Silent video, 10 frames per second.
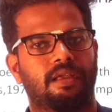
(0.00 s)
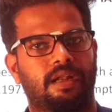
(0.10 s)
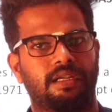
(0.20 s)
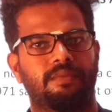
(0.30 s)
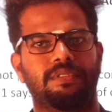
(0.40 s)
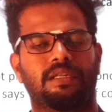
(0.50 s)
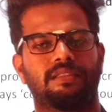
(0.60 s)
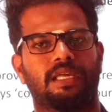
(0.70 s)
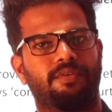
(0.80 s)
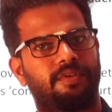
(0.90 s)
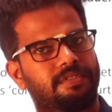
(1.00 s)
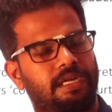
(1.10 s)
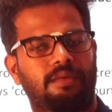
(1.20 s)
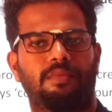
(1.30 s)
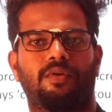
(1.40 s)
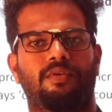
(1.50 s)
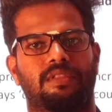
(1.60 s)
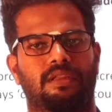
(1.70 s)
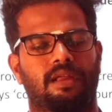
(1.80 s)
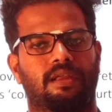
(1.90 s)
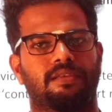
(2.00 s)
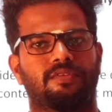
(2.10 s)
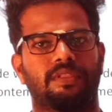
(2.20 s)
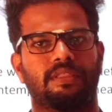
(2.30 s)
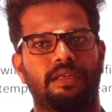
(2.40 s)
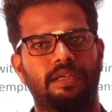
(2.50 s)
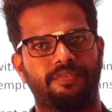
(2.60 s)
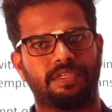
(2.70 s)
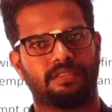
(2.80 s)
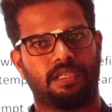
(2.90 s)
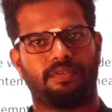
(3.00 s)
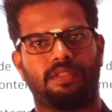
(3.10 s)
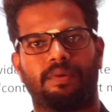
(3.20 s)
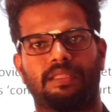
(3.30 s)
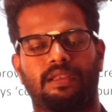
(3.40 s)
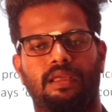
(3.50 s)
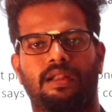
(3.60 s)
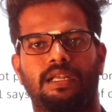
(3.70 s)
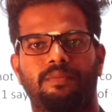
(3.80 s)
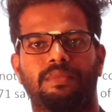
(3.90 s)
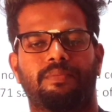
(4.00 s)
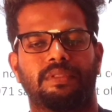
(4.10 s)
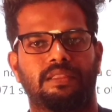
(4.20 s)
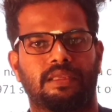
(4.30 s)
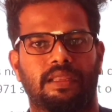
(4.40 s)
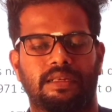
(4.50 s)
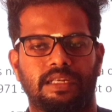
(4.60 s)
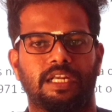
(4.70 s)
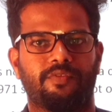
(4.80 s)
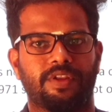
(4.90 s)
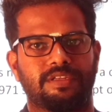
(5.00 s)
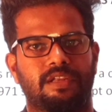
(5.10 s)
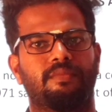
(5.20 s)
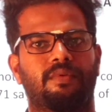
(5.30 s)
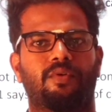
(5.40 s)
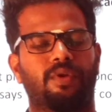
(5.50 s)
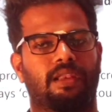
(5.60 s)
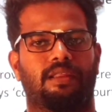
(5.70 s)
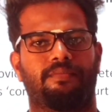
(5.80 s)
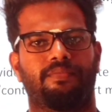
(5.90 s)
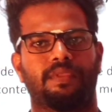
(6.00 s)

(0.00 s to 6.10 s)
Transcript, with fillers: கண்டெம்ட்டுக்கும் தனி ஒரு சட்டமும் கொண்டு வந்திருக்காங்க ஸோ இந்த ரெண்டு விஷயத்துலையும் வந்து பார்த்திங்கன்னா கண்டெம்ட்டை பற்றி கரெக்டாக டெபினேஷன் கொடுக்கல